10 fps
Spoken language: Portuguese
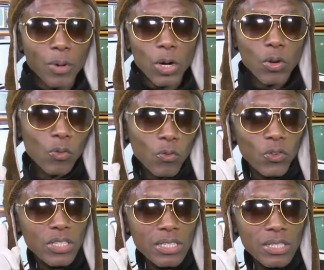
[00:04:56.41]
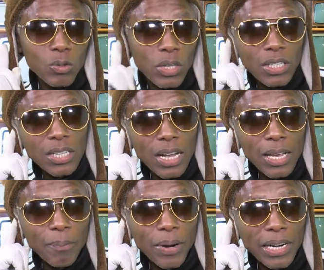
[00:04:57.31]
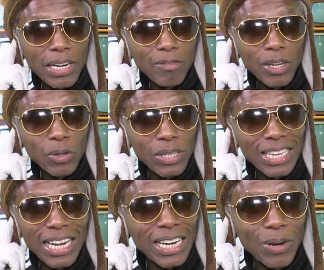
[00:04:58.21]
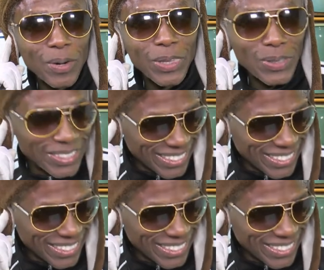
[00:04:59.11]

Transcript: Uma hora que eu fiz assim, o dedo já tá aqui perto, ela falou que ele não mandou.